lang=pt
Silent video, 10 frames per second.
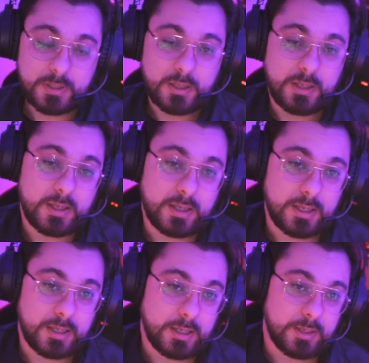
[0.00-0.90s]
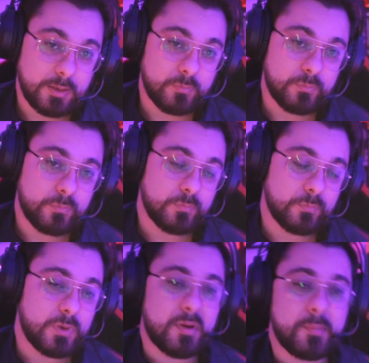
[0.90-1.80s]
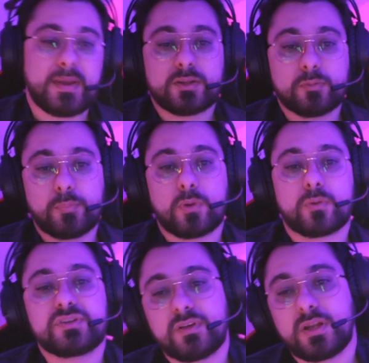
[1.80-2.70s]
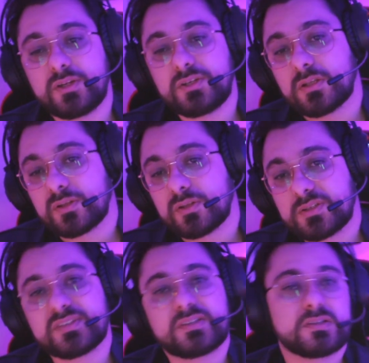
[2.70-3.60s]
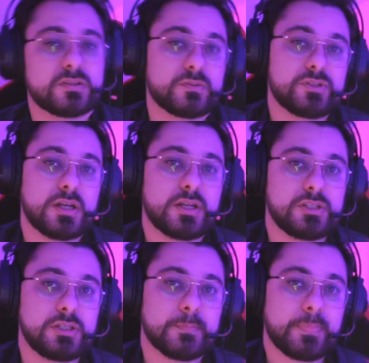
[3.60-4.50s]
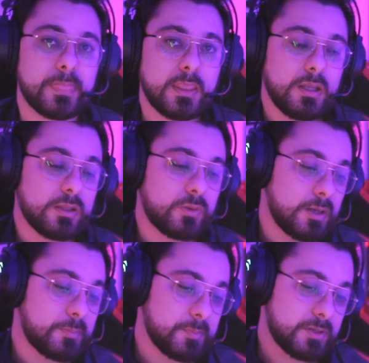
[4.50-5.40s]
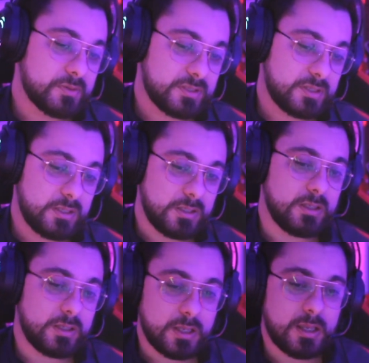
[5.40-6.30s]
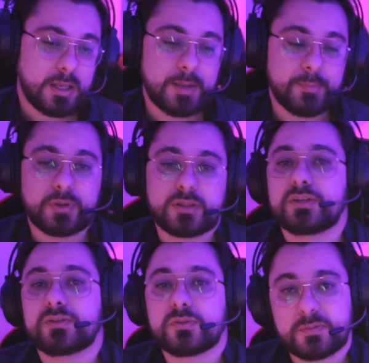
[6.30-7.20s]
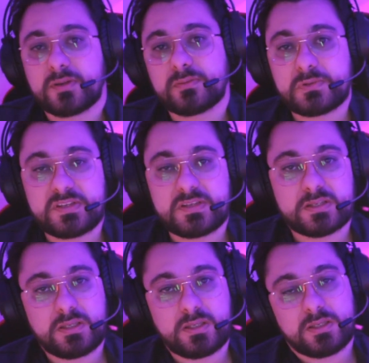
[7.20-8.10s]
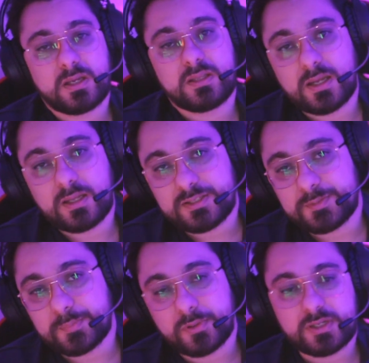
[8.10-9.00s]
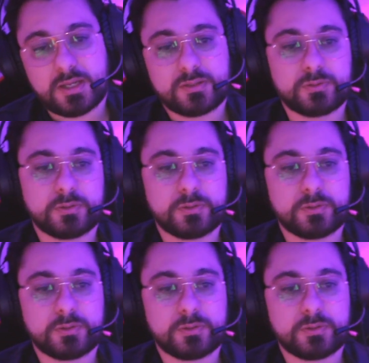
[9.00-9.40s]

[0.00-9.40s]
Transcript: É, é, um, é uma pegada um pouco diferente da nossa pesquisa do dia a dia. Então a primeira coisa que é, é importante eu dizer para vocês aqui é que a ideia desse projeto